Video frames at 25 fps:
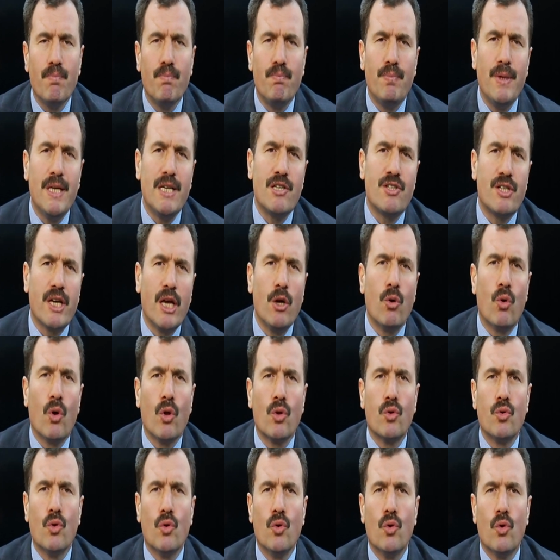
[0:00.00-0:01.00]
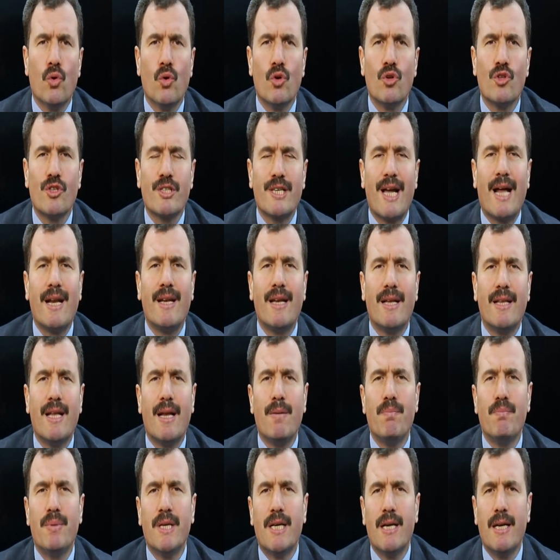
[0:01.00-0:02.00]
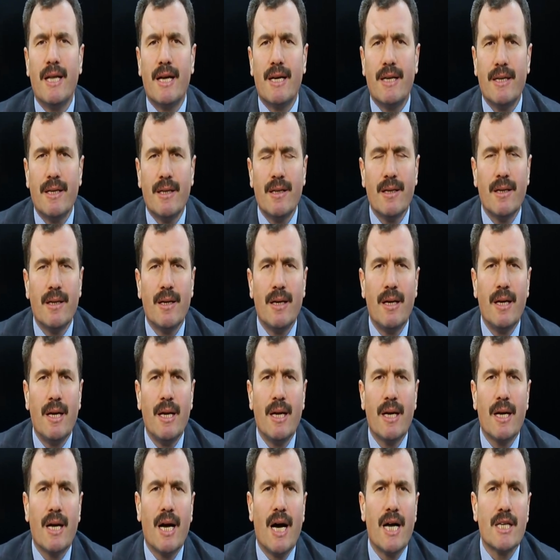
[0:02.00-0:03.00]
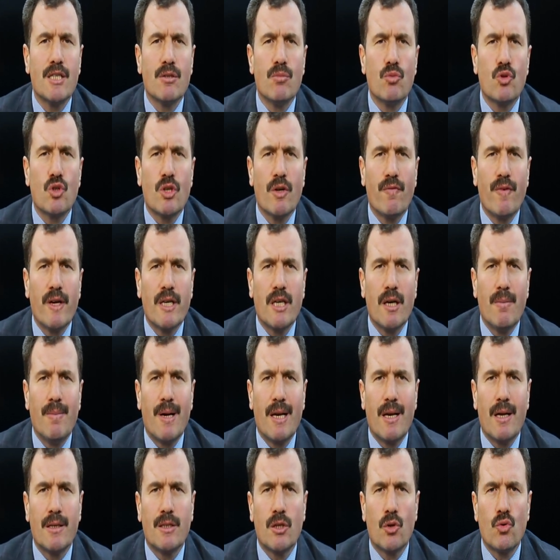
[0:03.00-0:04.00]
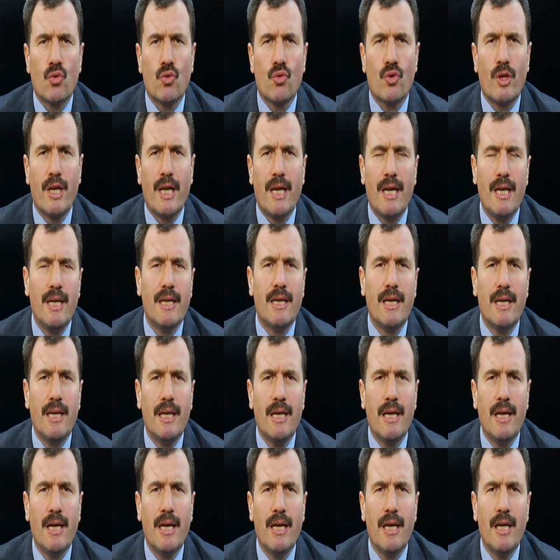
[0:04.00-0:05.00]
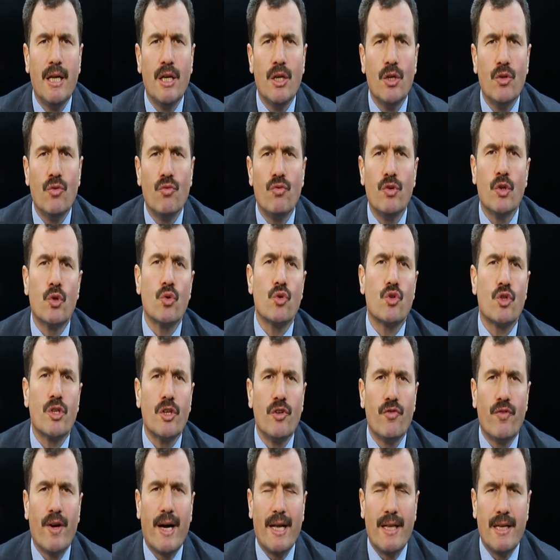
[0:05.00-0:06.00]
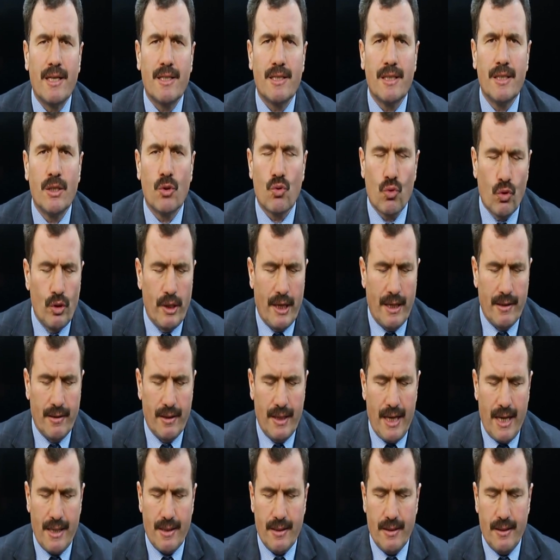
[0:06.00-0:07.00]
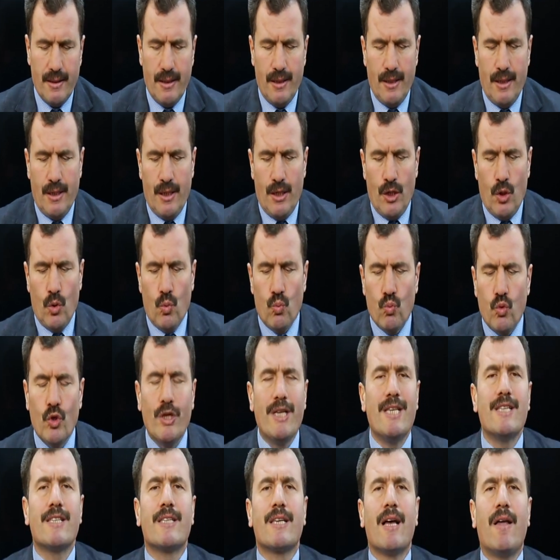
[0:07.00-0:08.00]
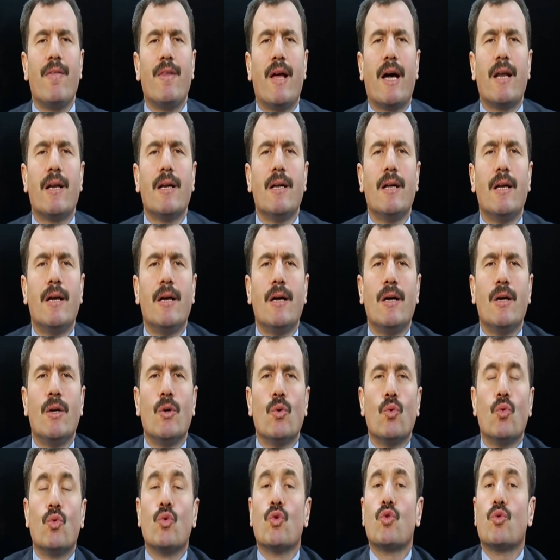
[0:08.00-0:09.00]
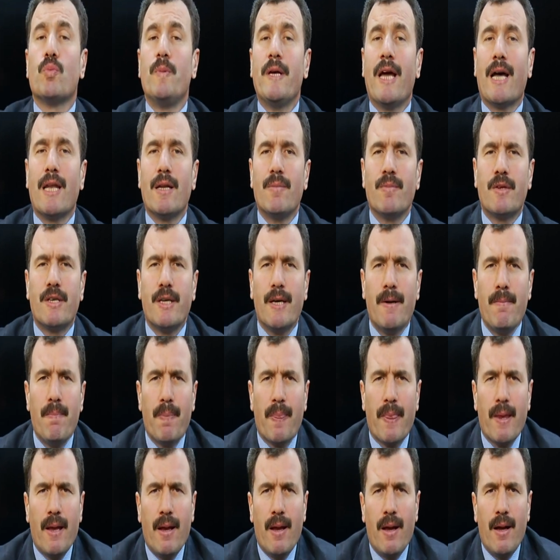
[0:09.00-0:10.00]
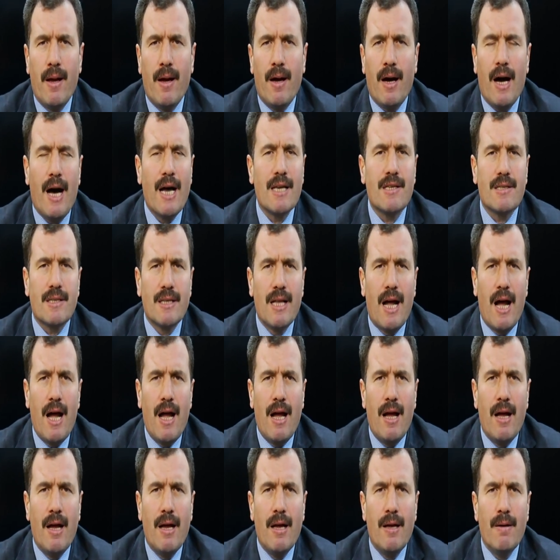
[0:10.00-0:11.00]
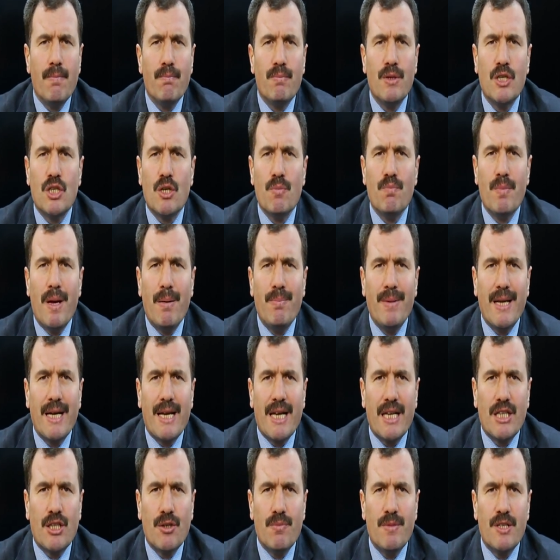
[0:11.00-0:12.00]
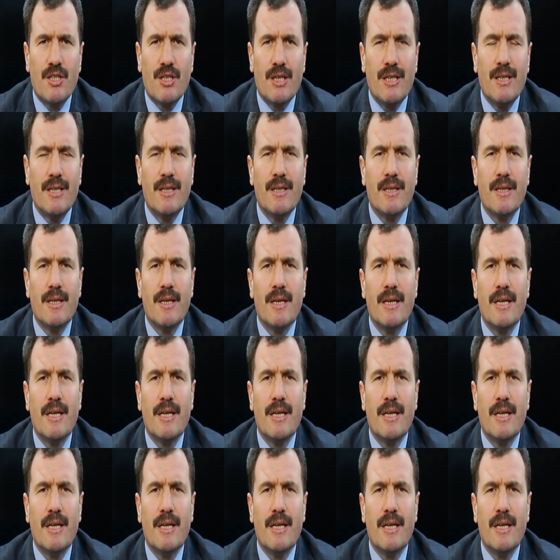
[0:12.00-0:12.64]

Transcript: bir şey olduğunu zanneden birilerinin Gazi Mustafa Kemal Atatürk'le ilgili virüs ifadesini kullandılar. Bu insanlar unutmayalım ki asla bizim memleketimizin